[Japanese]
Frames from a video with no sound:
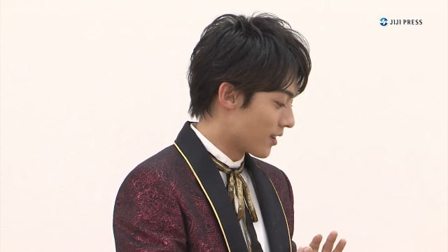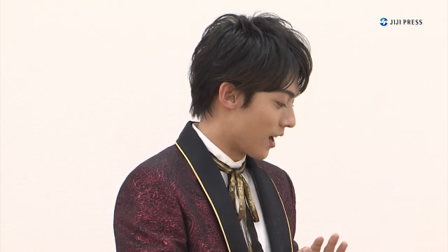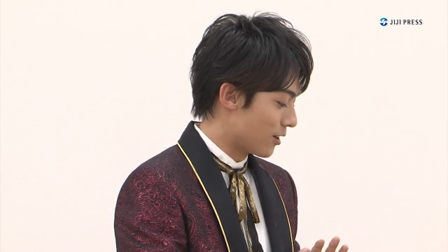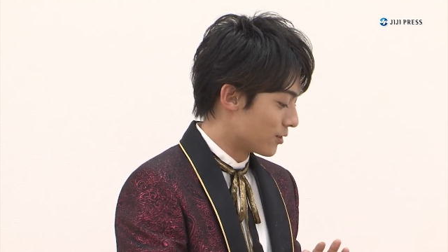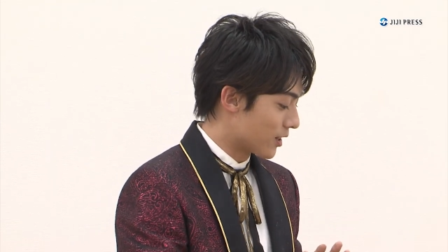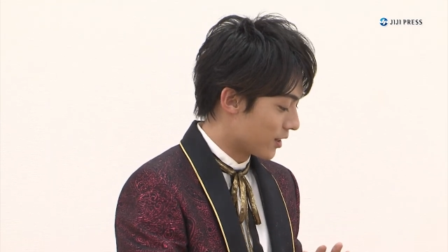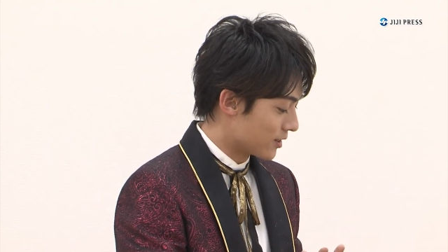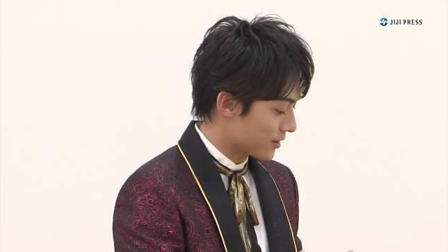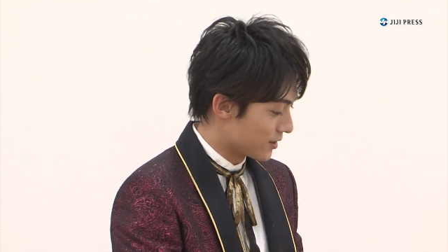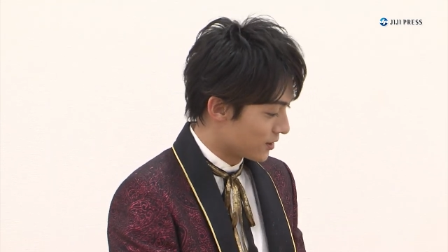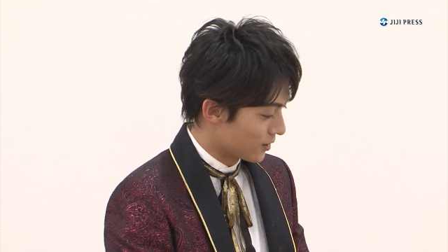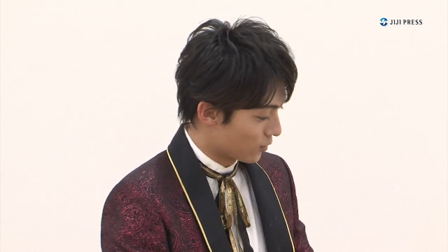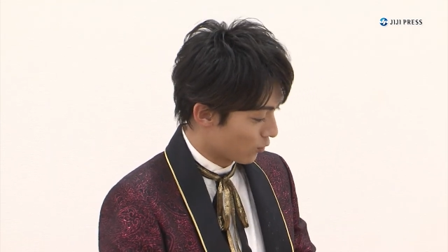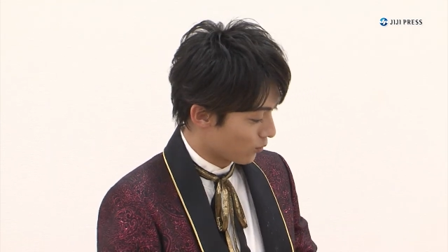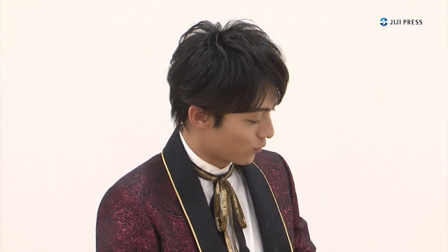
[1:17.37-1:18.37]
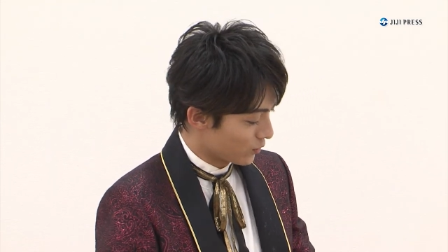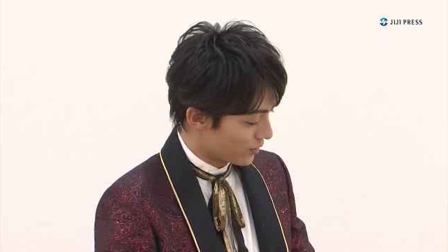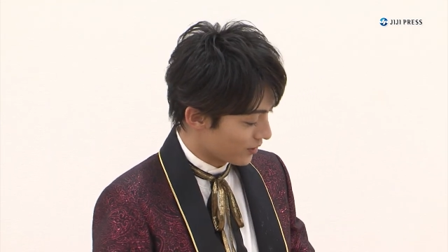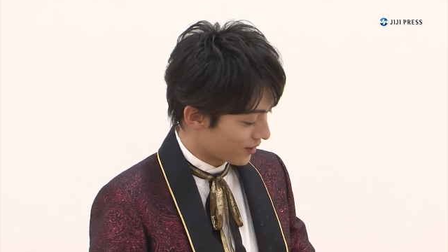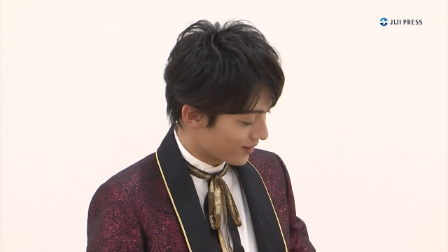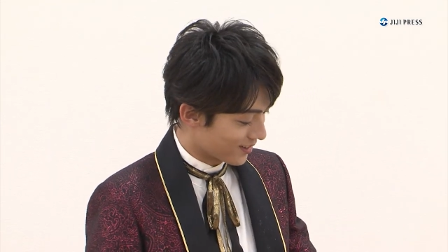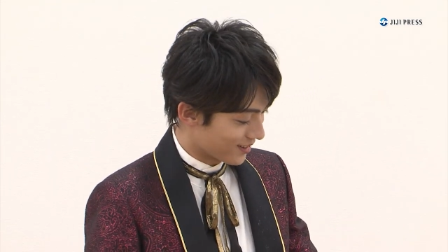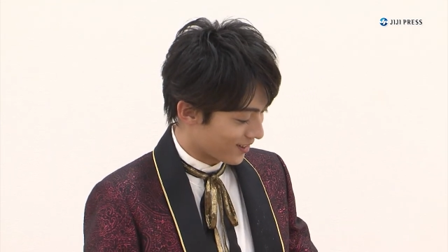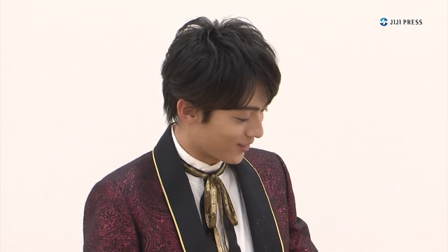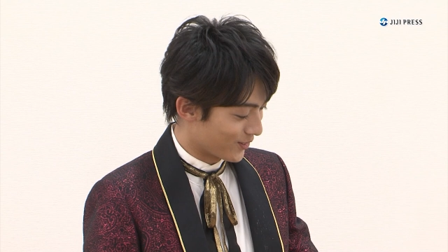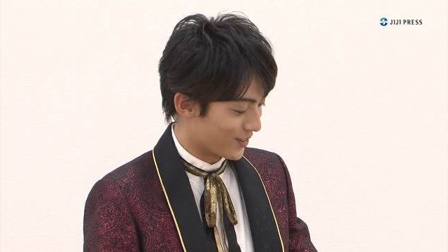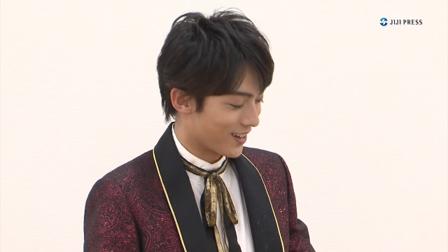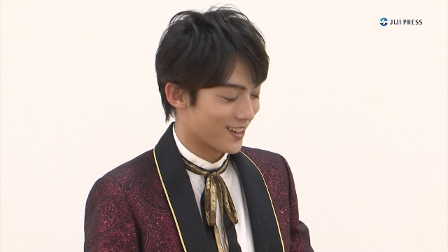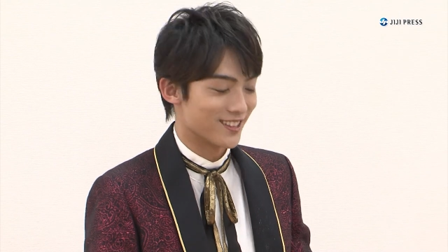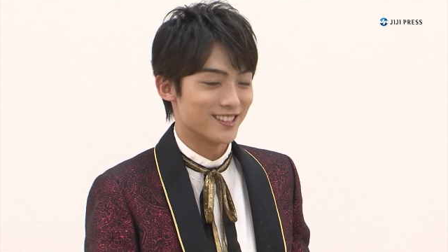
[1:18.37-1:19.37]
合う感じにと思い
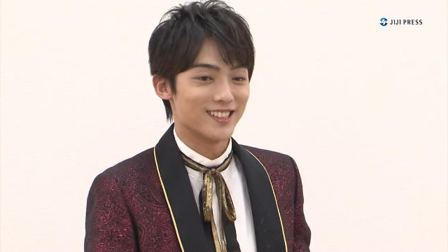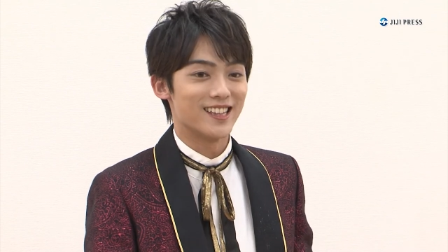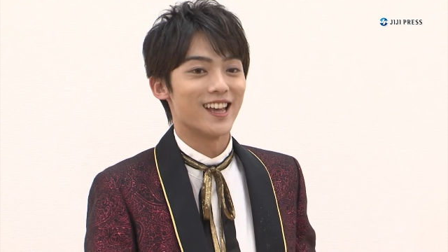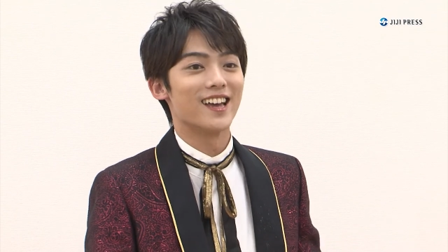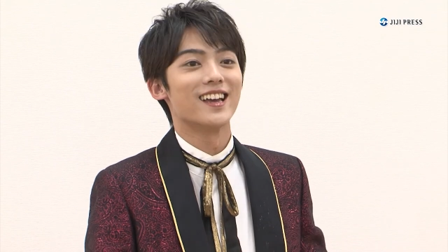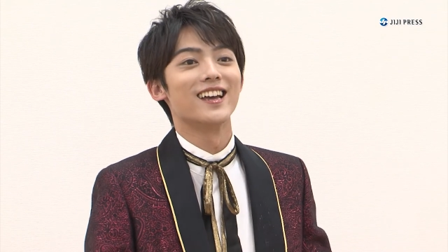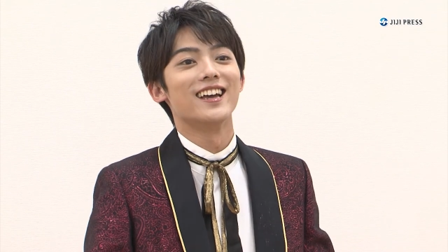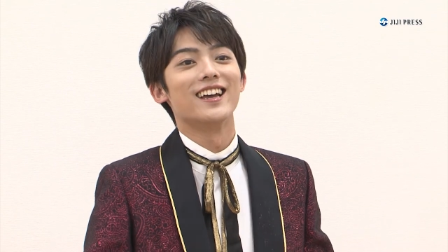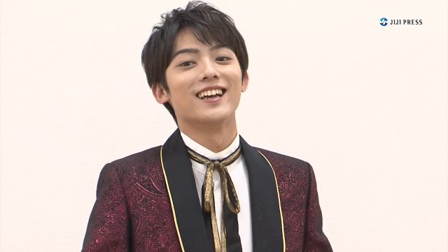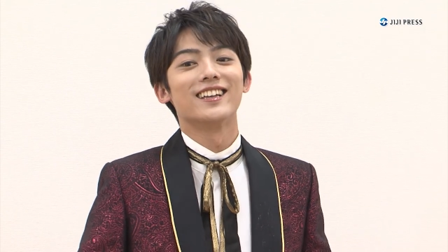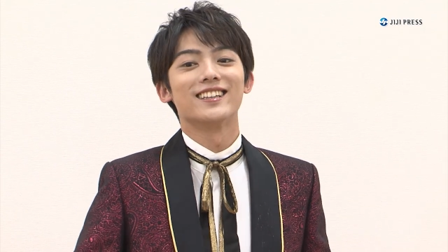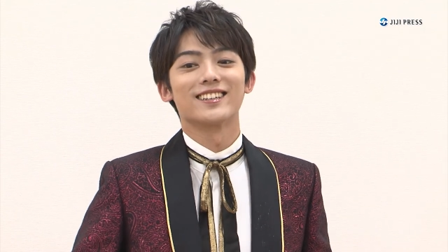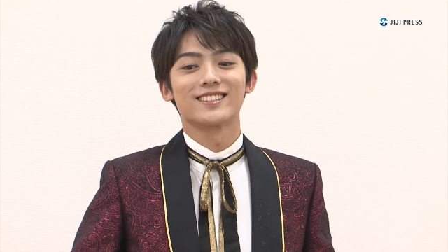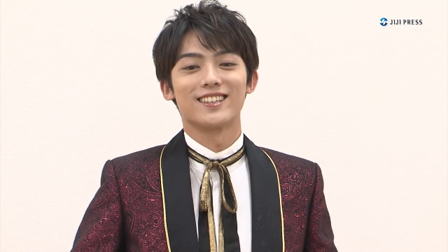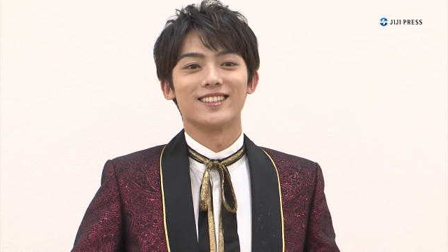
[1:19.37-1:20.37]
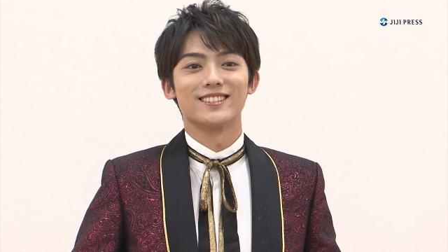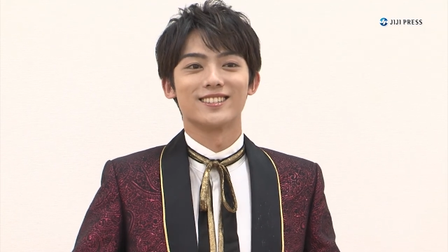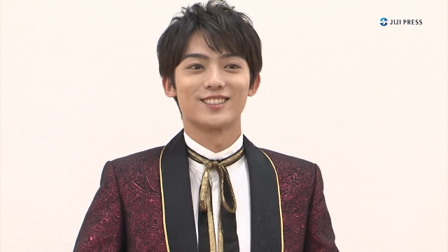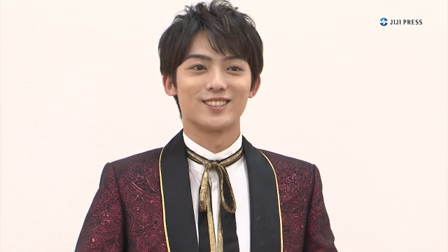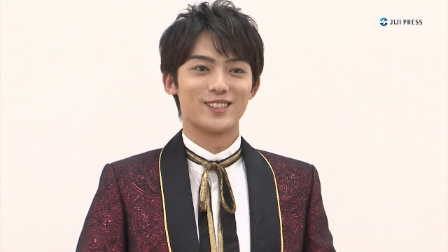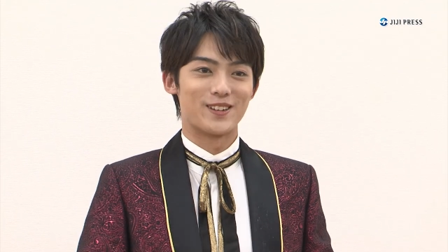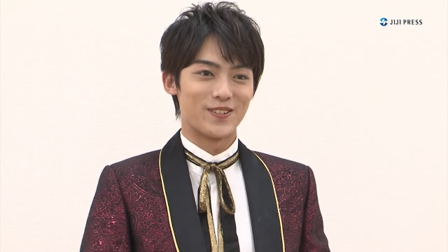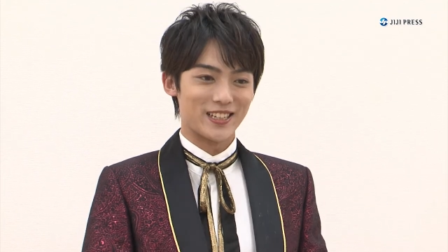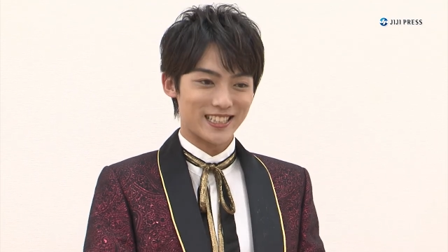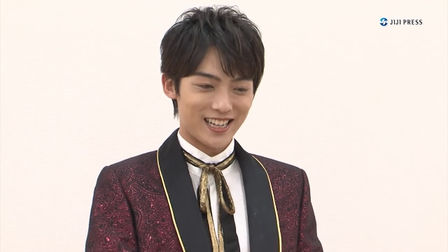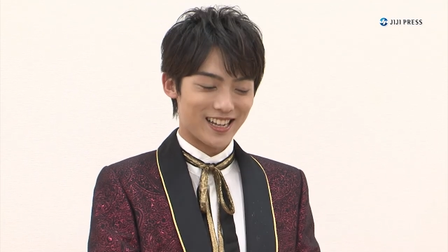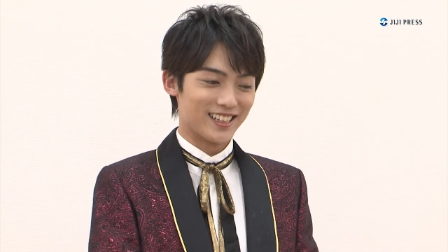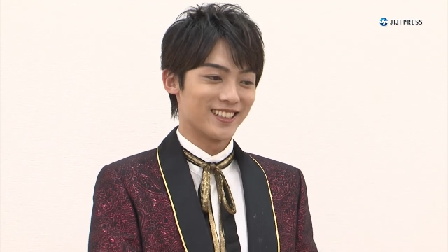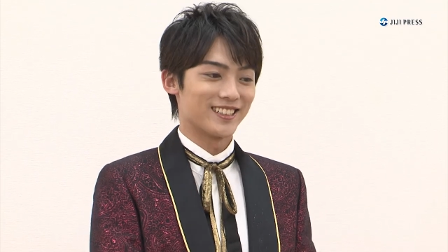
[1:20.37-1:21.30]
こんな感じでたくさん作りました、